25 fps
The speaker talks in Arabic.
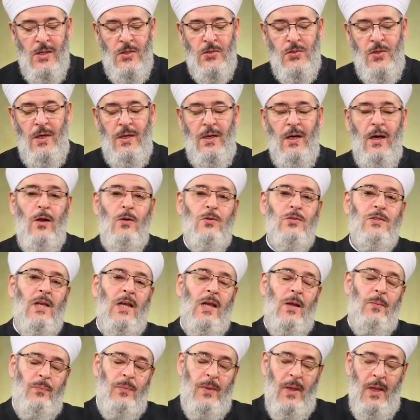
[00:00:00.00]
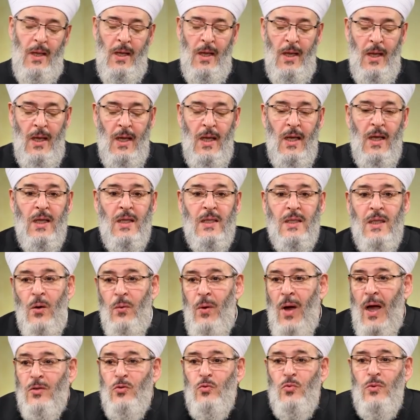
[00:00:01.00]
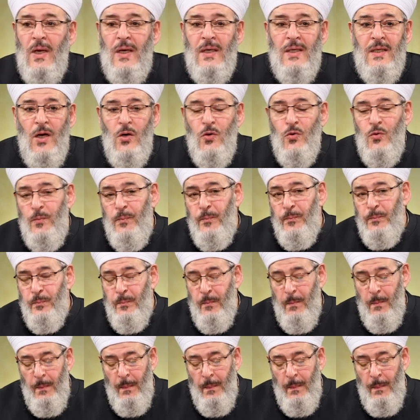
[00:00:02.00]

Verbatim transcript: صلى الله عليه وسلم دوحتنا اليوم